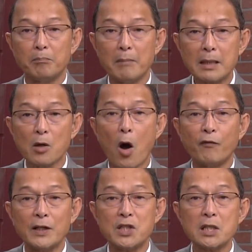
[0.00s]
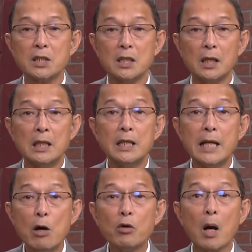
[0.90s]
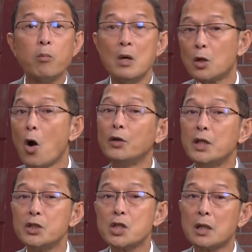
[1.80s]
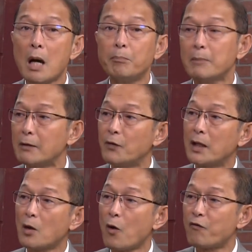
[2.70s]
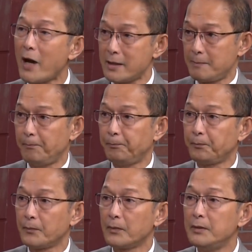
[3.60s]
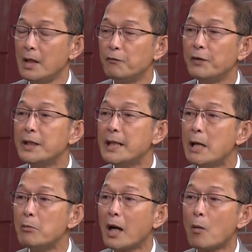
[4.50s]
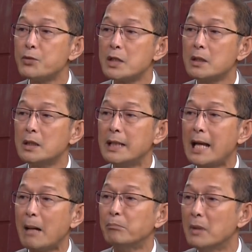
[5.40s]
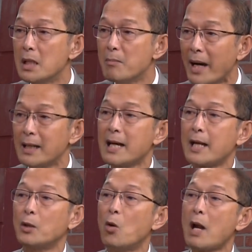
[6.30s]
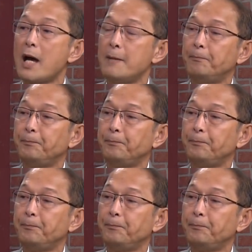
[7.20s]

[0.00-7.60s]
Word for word: bắt họ phải chích ngừa, nếu không có những trường hợp bệnh viện họ phạt nhân viên nếu mà không chích ngừa đi làm $17.000.